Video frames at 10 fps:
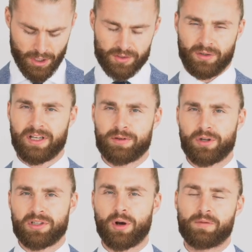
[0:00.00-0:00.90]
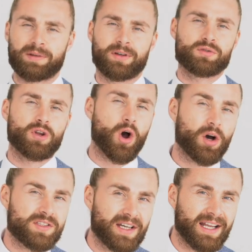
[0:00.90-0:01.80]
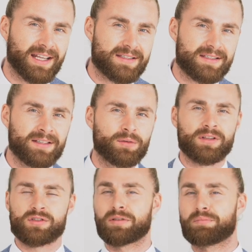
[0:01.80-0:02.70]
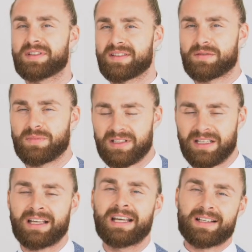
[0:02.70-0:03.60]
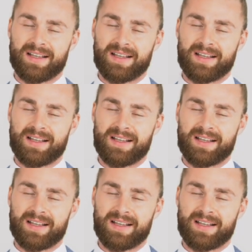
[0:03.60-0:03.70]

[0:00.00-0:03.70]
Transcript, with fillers: sondern ich möchte ihn auch vielleicht mal zu einer Hochzeit anziehen oder zu einem Business Meeting,